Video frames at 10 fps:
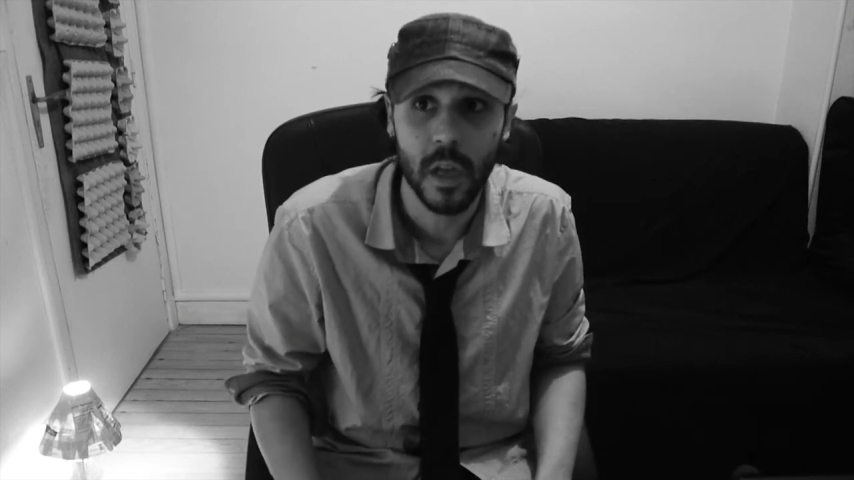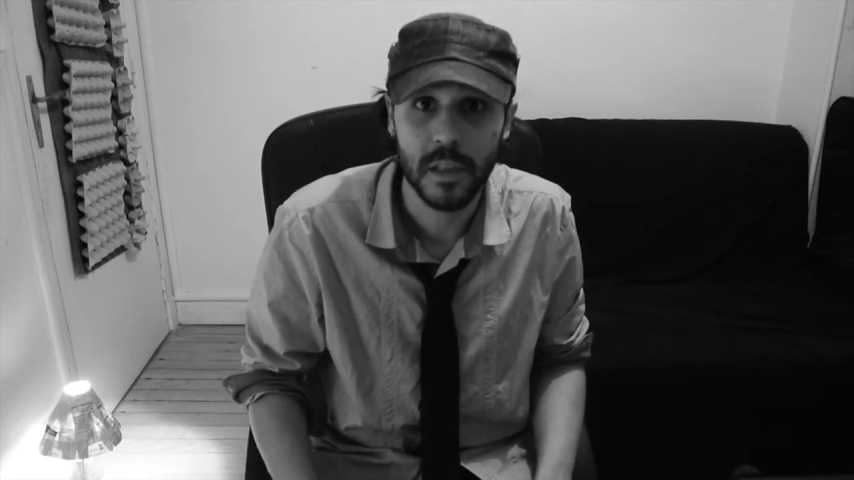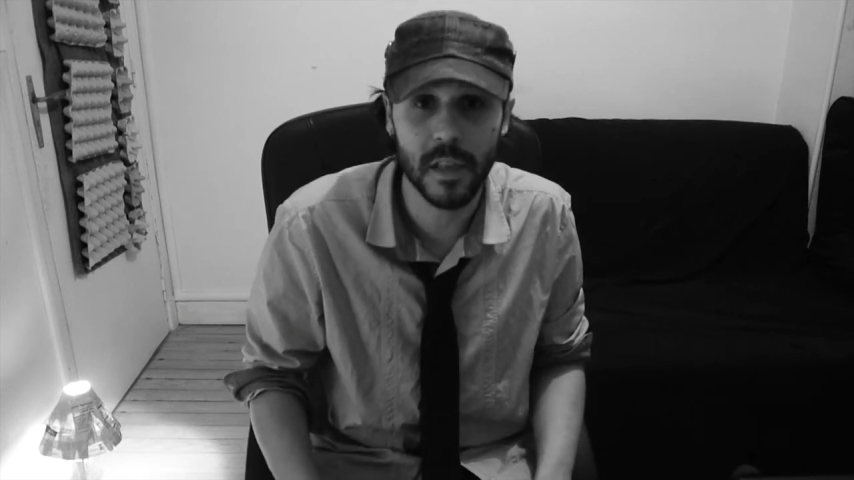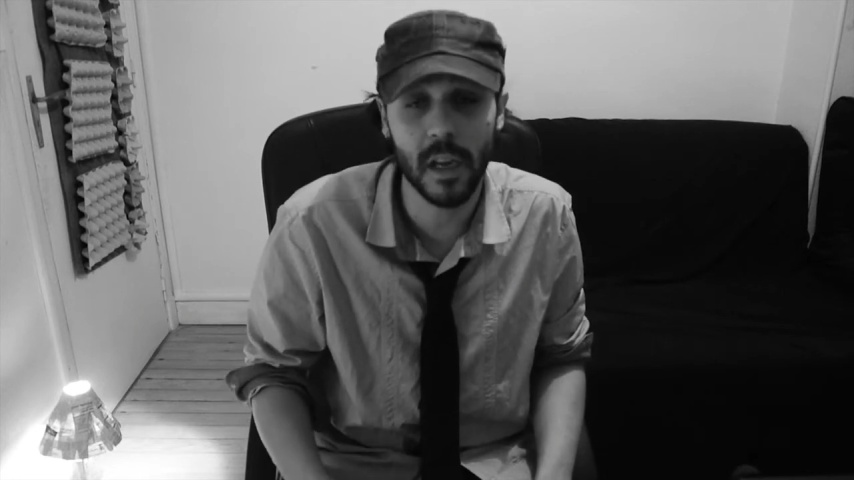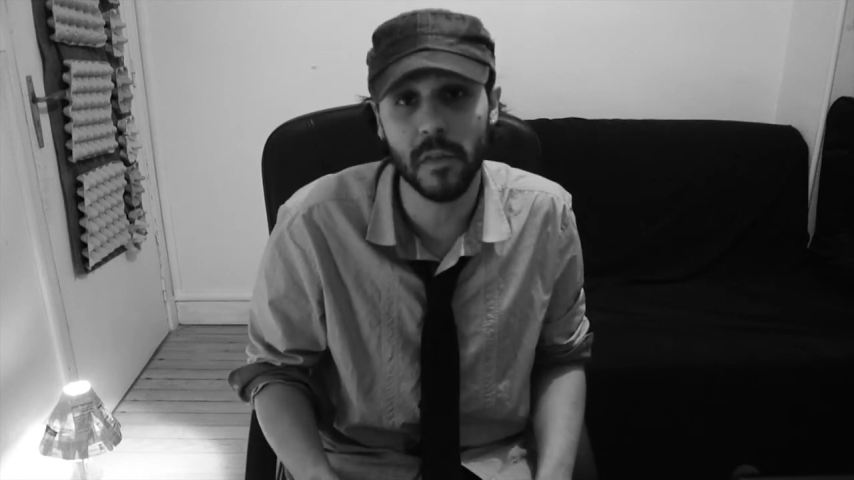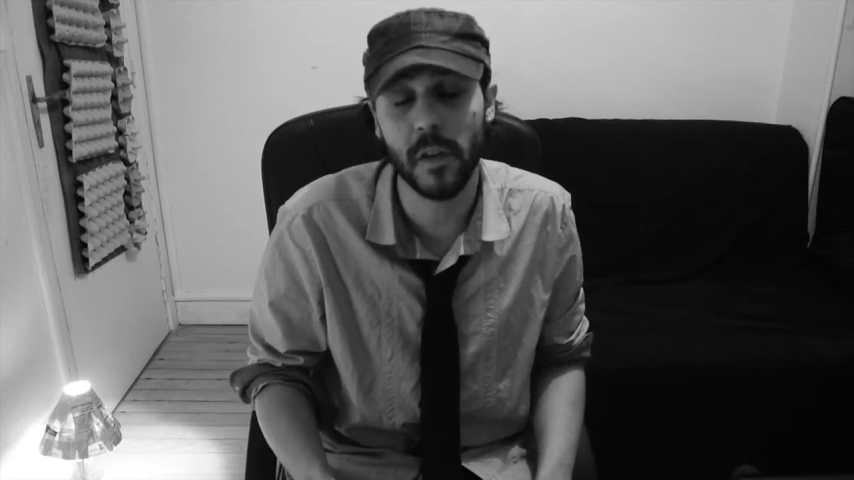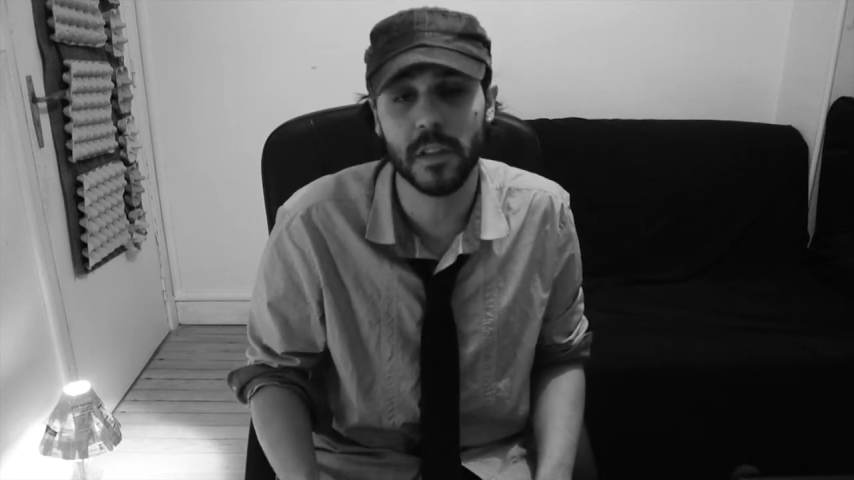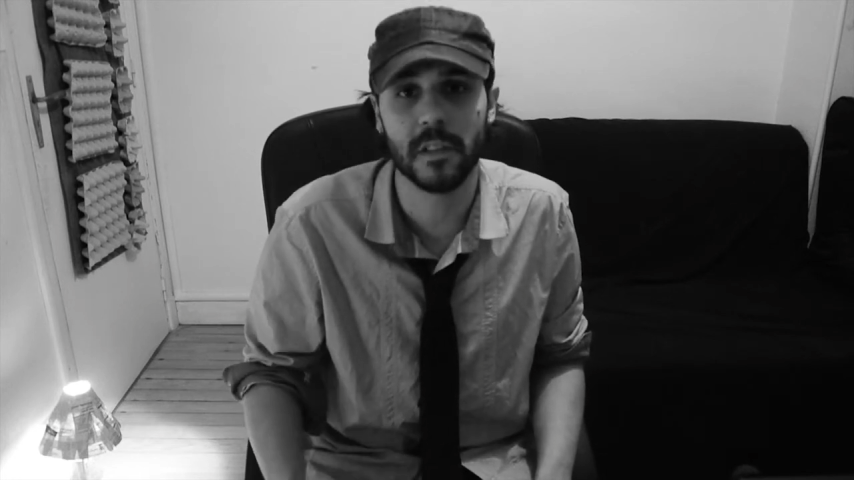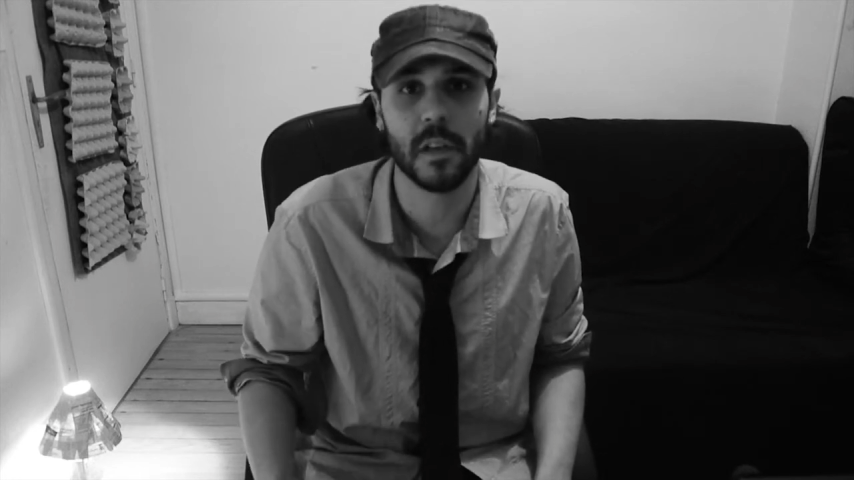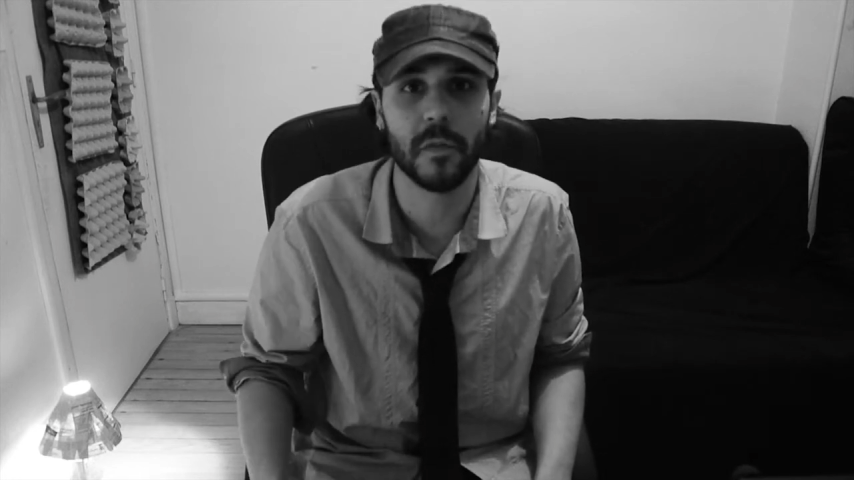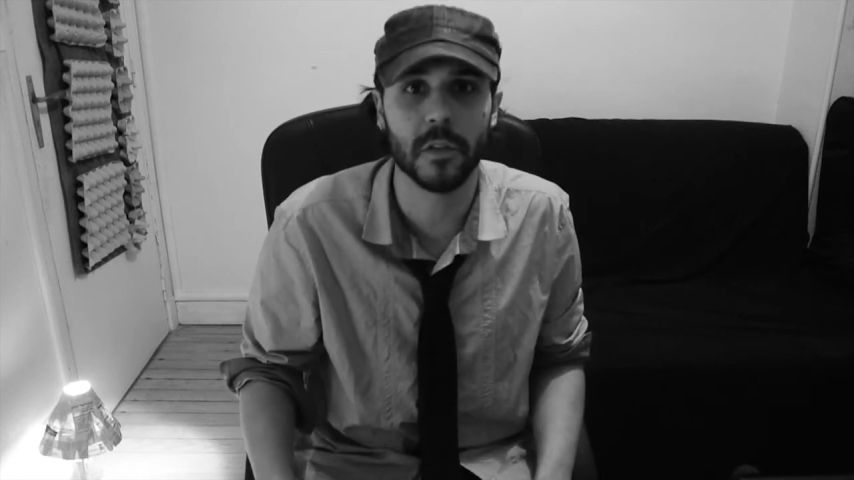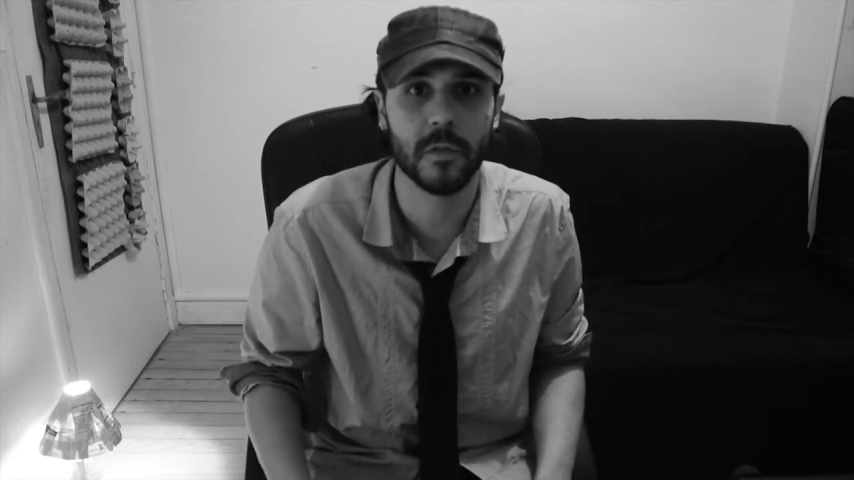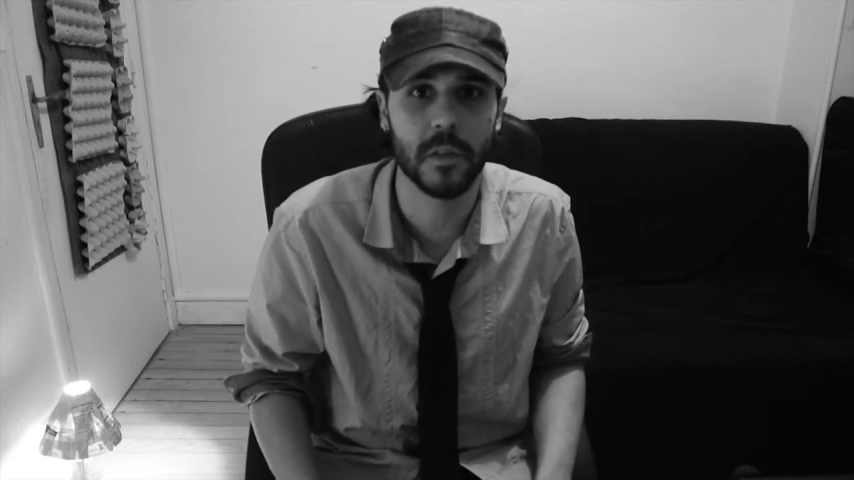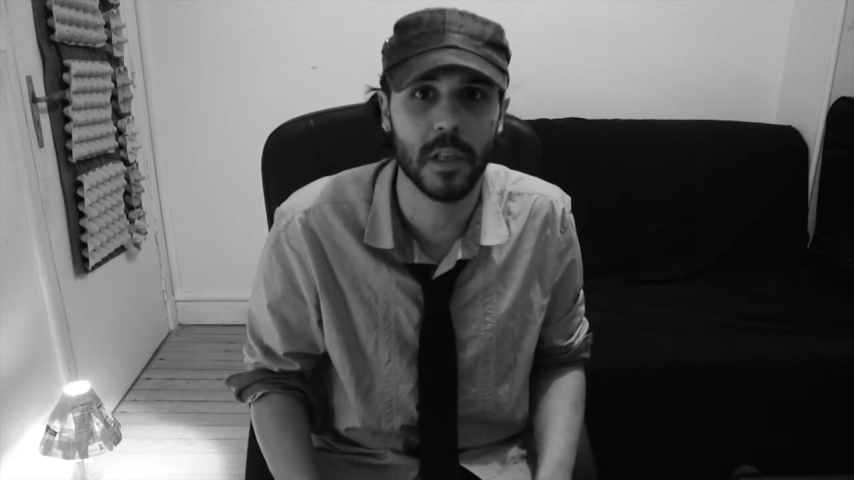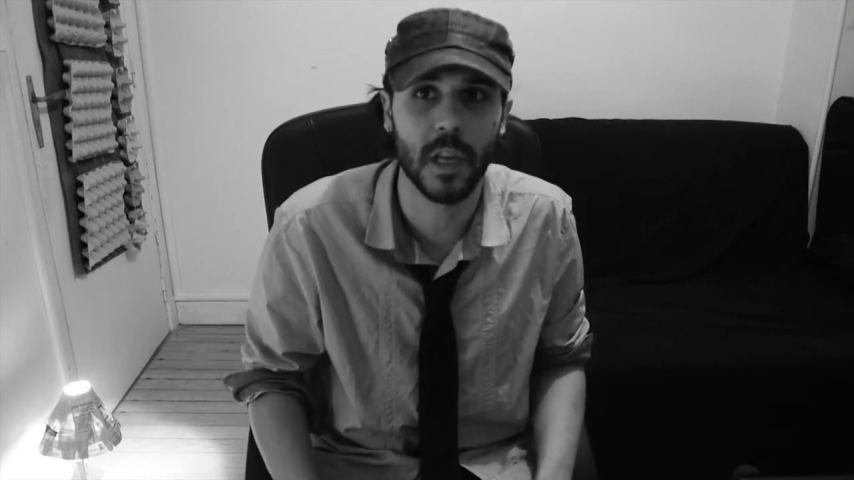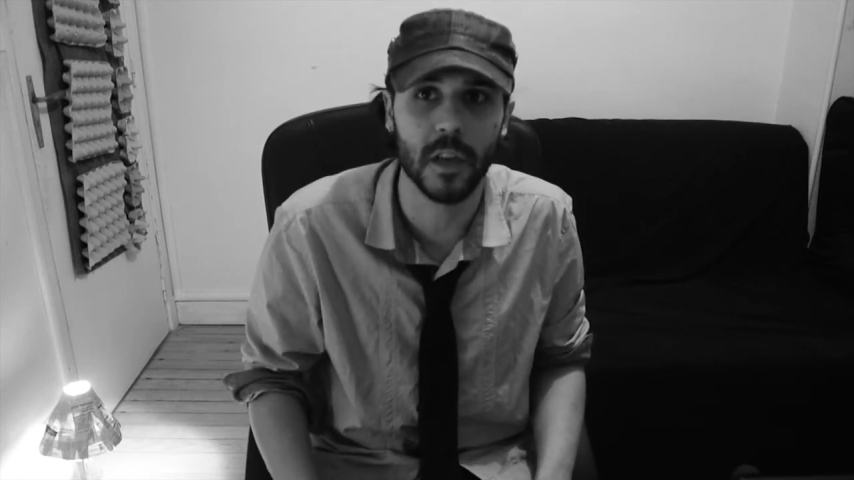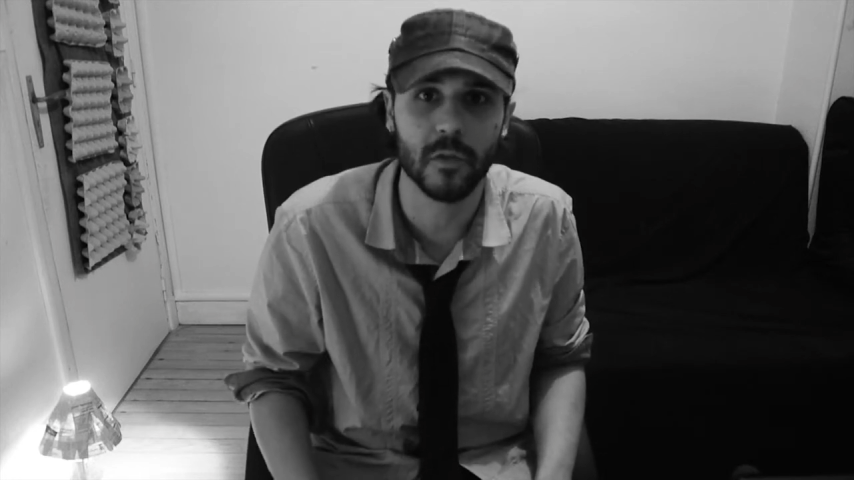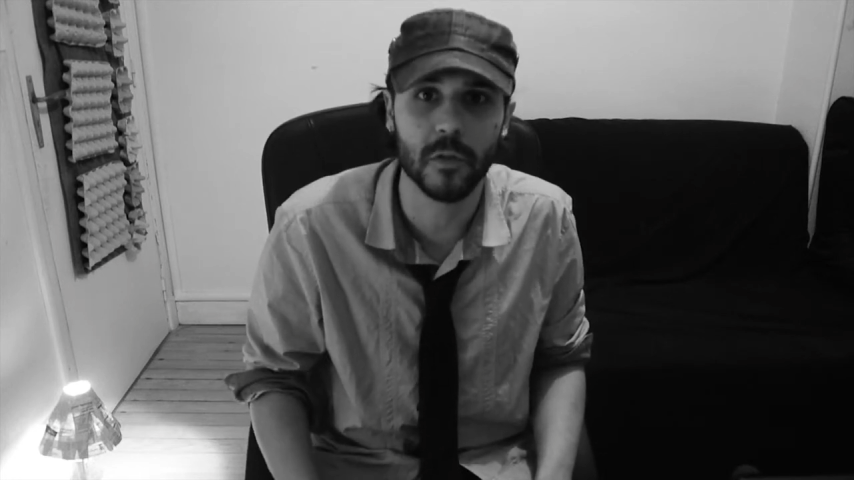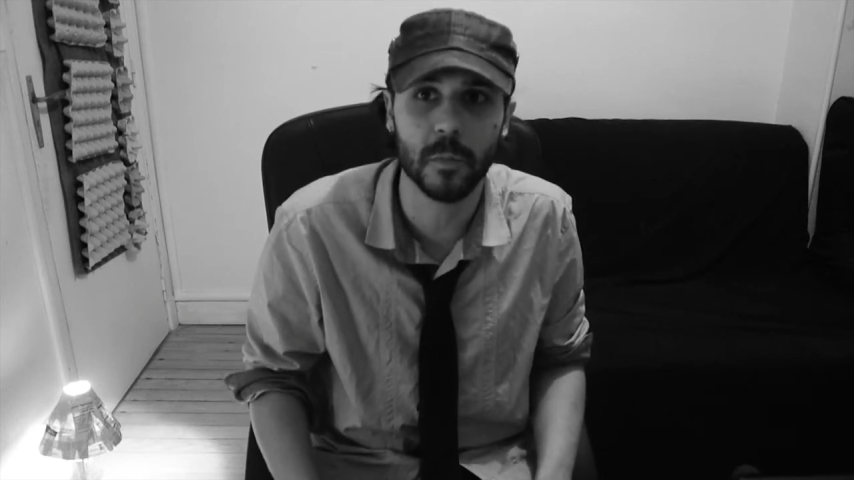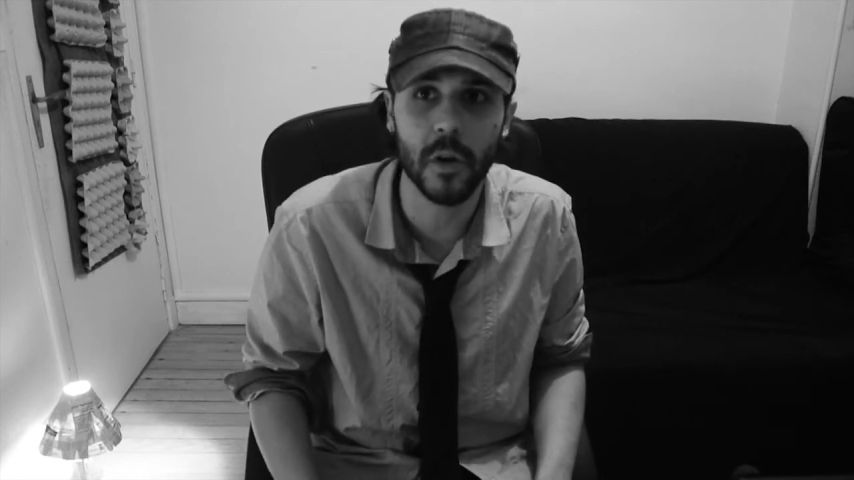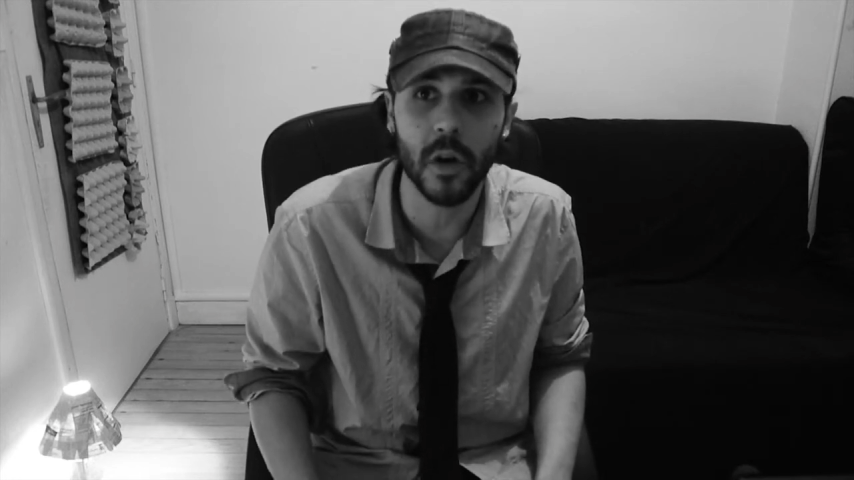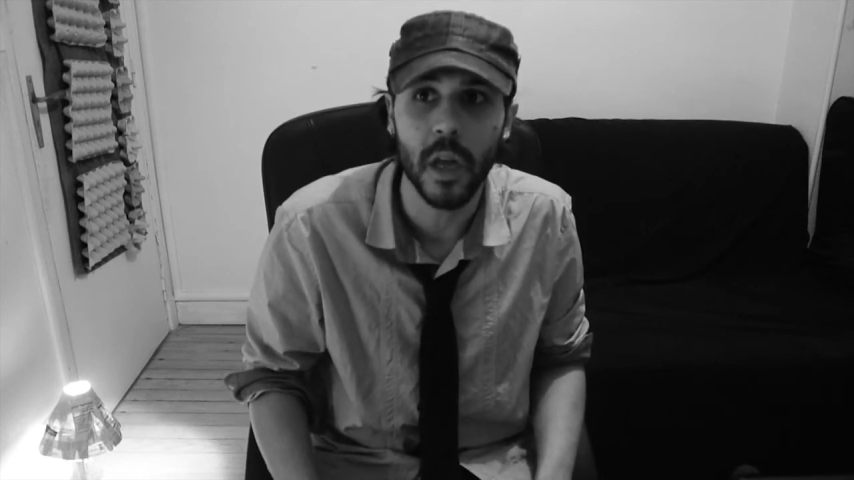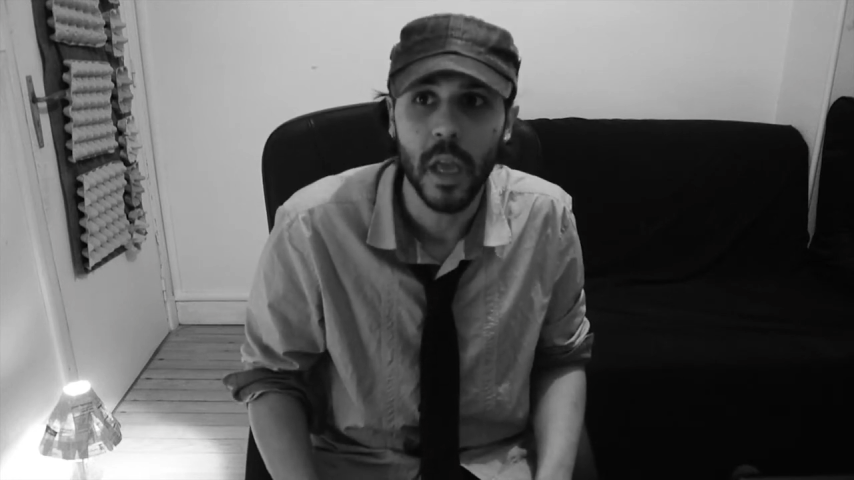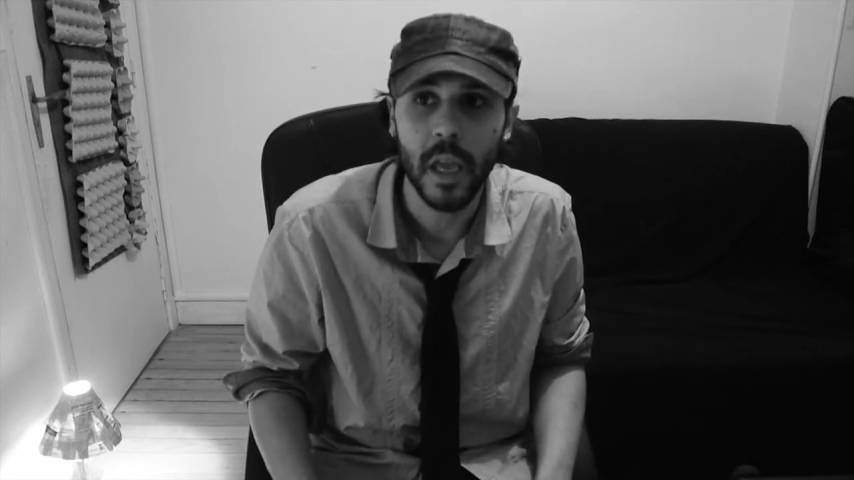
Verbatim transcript: ses réflexes et sa force physique grâce au sport,